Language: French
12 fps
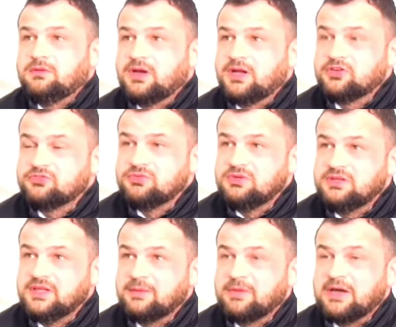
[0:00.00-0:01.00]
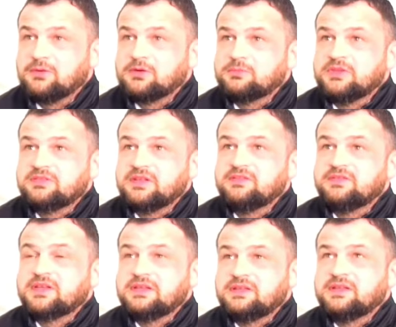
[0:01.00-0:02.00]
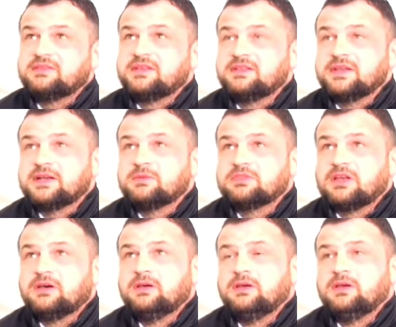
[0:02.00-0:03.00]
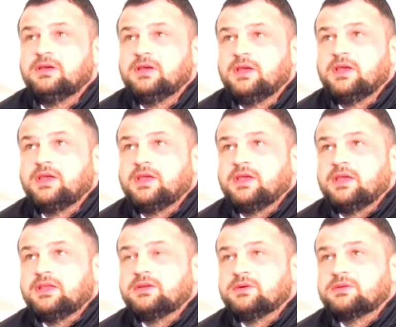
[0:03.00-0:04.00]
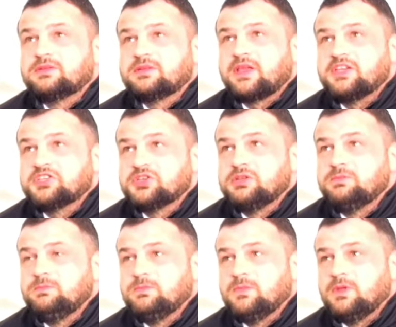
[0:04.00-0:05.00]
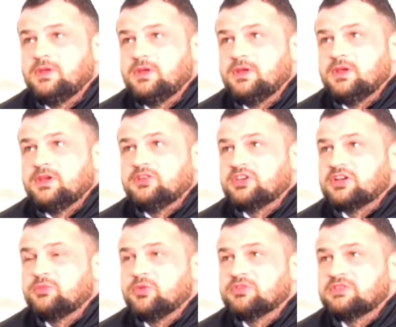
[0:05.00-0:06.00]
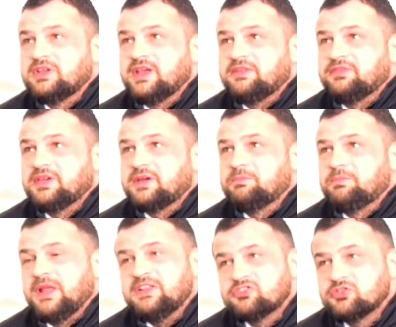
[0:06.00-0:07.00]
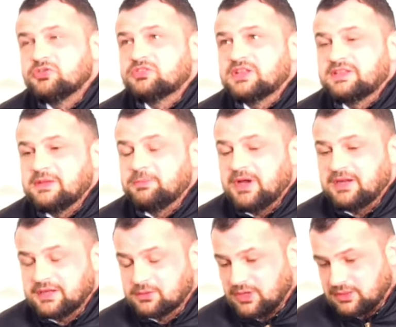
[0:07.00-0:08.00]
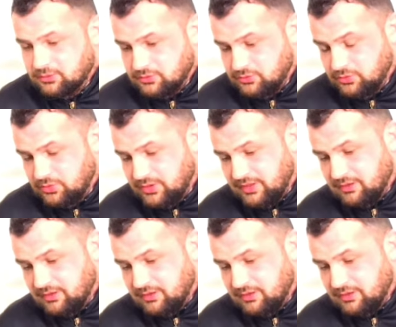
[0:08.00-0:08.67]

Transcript: Voilà, je vous le dis à ma honte, mais c'est une vérité, c'était comme ça. Et donc très jeune, j'ai commencé à faire plein de choses qui n'étaient pas à la gloire de Dieu.